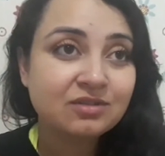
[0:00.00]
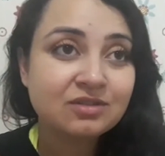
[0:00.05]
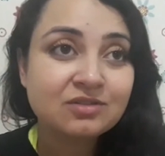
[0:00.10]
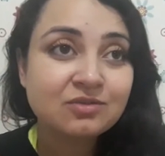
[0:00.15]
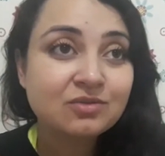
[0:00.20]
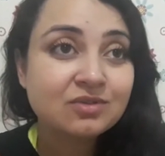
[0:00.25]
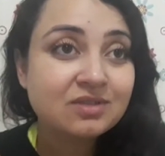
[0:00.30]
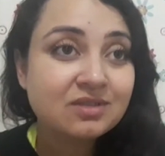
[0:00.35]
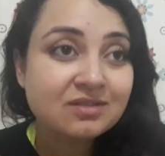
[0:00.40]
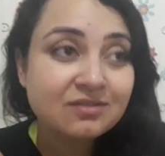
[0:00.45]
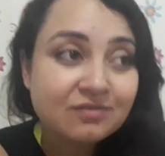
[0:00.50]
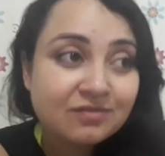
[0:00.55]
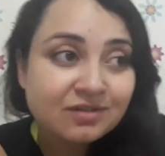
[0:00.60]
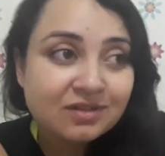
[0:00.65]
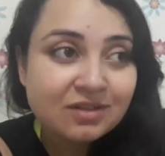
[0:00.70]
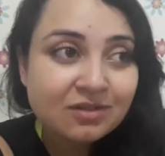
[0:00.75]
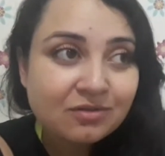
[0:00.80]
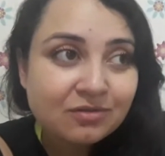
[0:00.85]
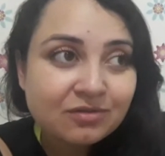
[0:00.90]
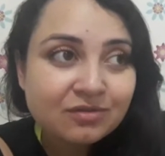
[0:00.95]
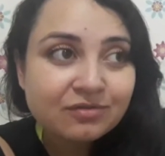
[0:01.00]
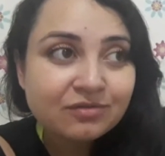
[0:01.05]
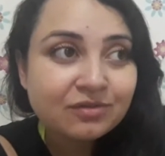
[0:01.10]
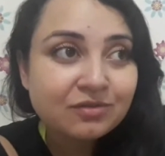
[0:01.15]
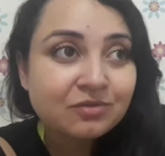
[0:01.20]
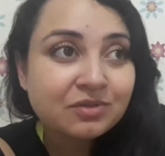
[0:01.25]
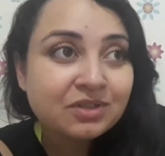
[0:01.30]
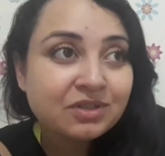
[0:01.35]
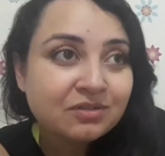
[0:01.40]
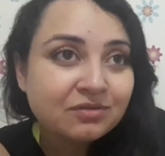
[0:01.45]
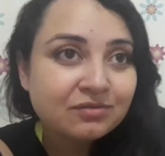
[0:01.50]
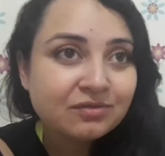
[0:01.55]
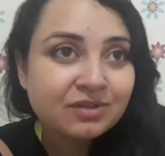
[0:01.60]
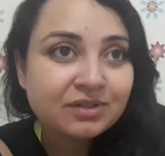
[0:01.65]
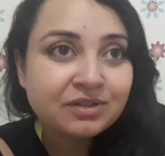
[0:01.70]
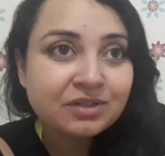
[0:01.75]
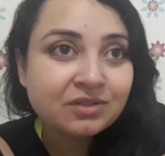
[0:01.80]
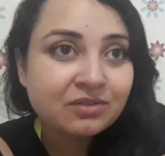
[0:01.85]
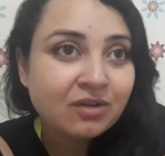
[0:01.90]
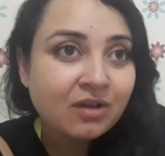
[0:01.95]
As coisas vão e vão indo, vão
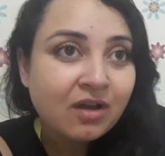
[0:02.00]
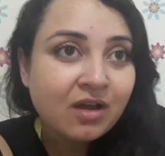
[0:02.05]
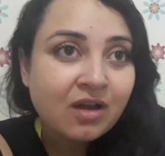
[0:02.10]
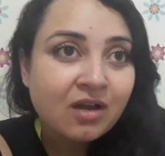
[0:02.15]
indo.